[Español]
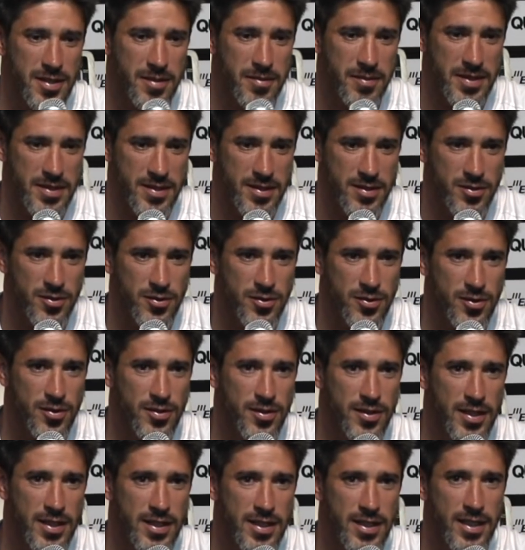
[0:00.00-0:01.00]
Me parece que son
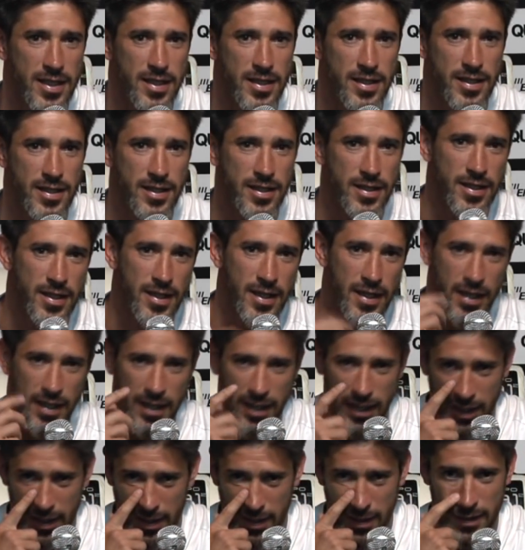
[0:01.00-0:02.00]
tonterías de,
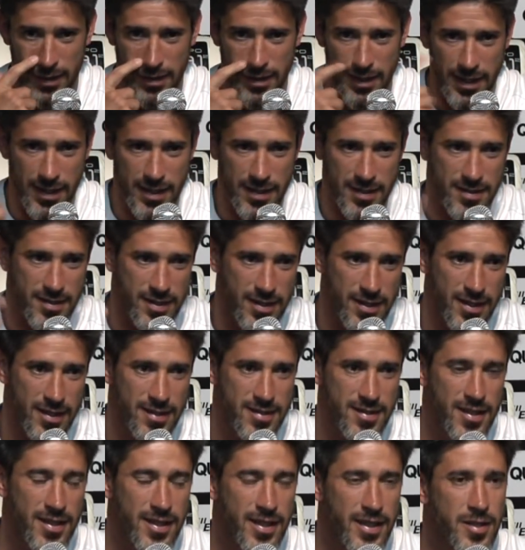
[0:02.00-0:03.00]
de que se
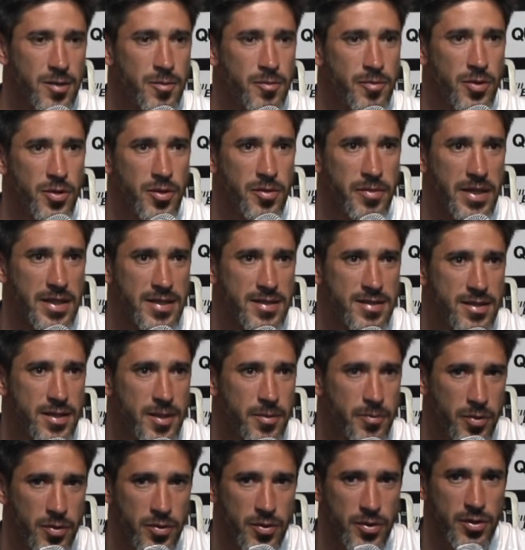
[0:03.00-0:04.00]
exagere un poco más.
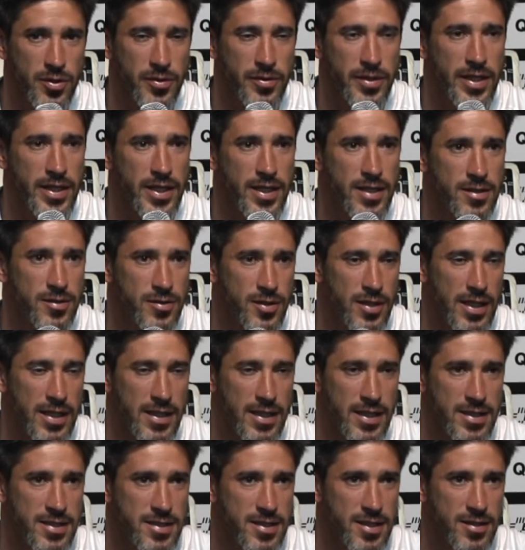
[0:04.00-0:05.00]
Después cuando vean adentro la
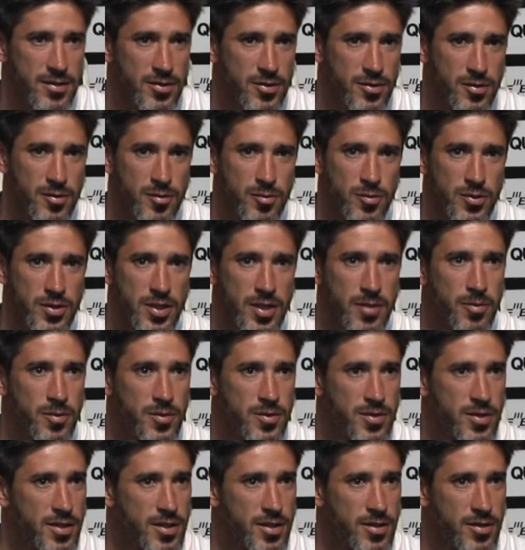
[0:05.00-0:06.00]
cancha yo muchas
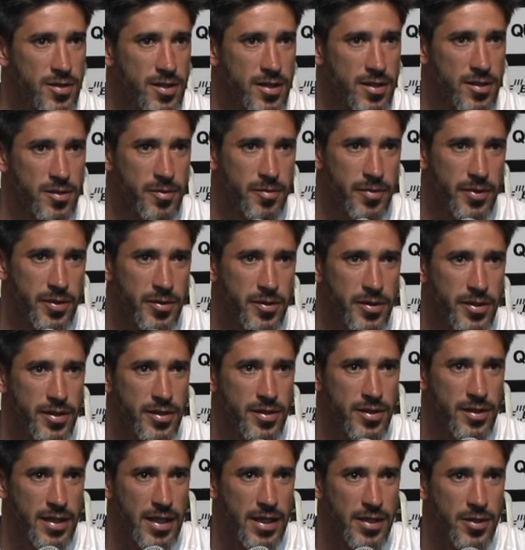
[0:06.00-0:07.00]
expulsiones no tengo, pero bueno,
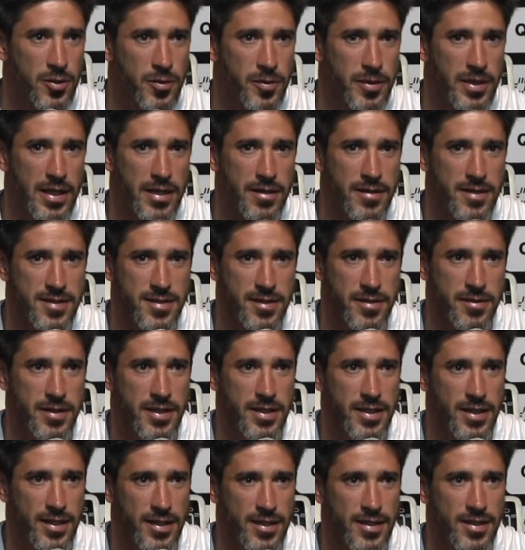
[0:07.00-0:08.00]
la novela a veces
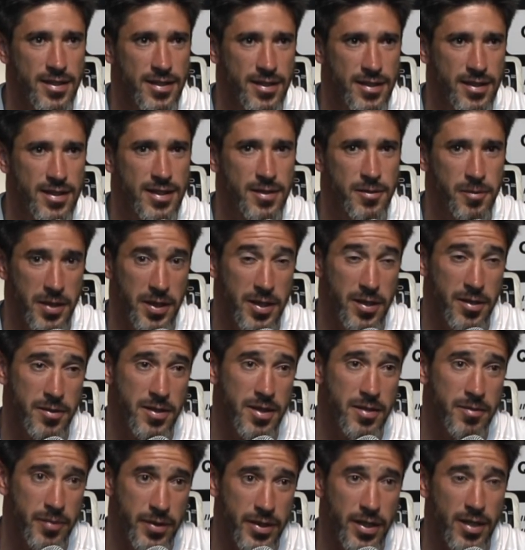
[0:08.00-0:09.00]
vende y, vende
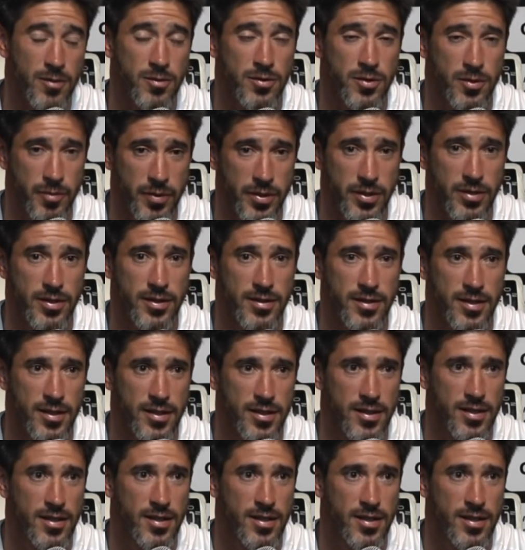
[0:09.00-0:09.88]
bien para algunos periodistas.